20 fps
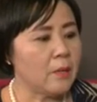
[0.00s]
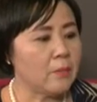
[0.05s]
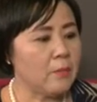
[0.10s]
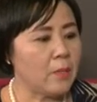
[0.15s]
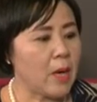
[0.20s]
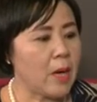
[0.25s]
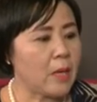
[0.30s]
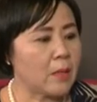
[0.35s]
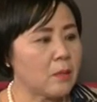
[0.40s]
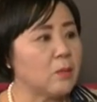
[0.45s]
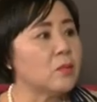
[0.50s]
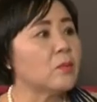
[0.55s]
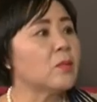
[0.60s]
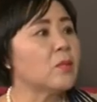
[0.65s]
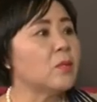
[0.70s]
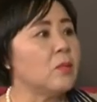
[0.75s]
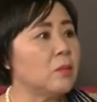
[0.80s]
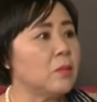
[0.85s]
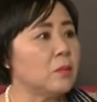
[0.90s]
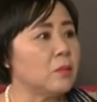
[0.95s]
Và từ
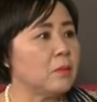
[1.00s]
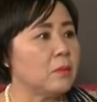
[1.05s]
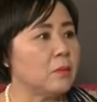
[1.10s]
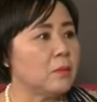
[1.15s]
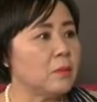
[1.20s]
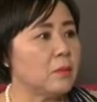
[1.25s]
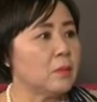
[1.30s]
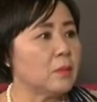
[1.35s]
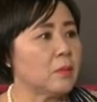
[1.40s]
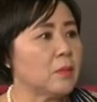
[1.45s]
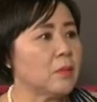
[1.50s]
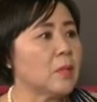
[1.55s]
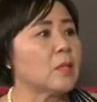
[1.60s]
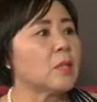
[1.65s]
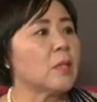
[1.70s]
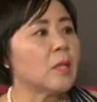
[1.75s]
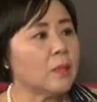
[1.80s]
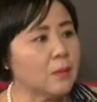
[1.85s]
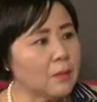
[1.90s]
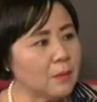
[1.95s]
từ ta
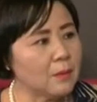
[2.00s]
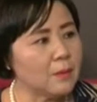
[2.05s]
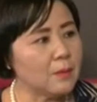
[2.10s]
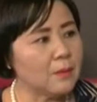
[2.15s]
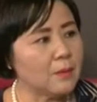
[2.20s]
tính.